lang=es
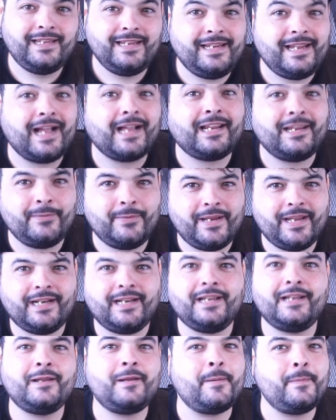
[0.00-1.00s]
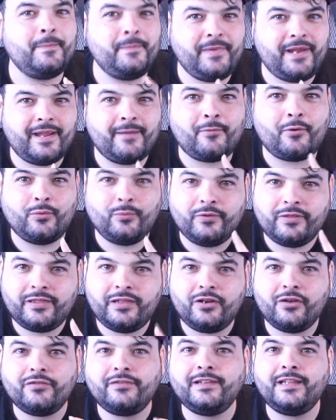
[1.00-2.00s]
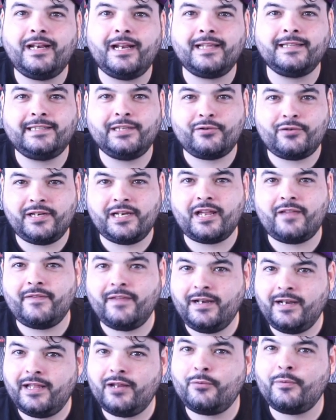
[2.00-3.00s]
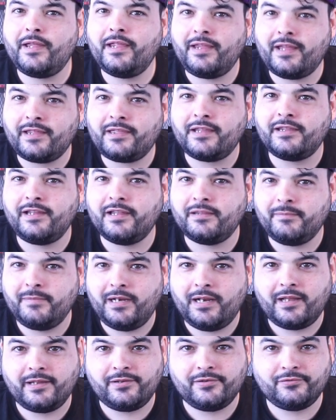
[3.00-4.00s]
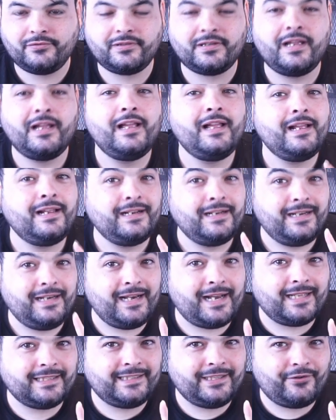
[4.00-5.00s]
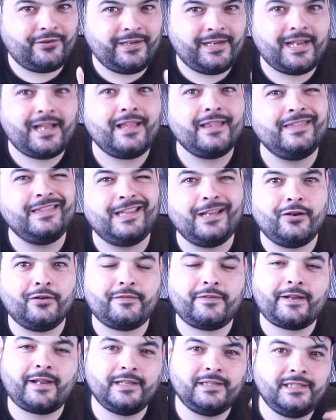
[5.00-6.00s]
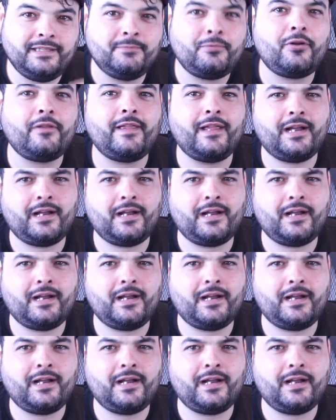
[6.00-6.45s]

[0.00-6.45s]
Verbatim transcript: Y aquí viene mi evolución de la teoría del héroe de hace 10.000 años la teoría del objetivo de